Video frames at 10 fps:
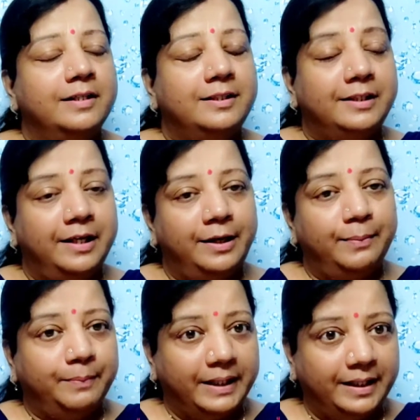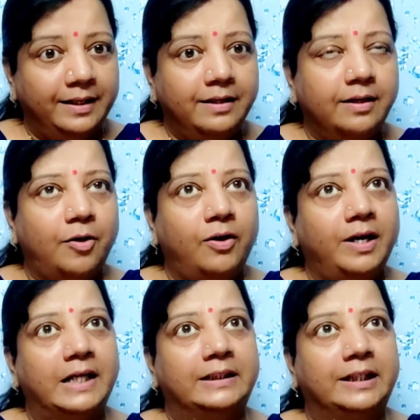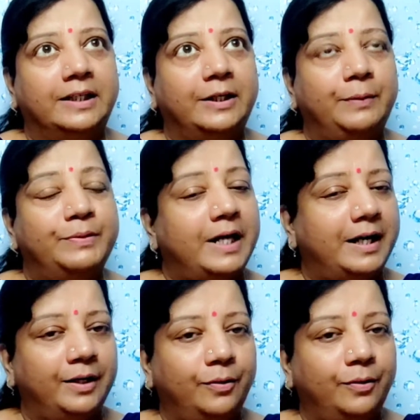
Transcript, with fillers: 6 मई और रात के करीब साढ़े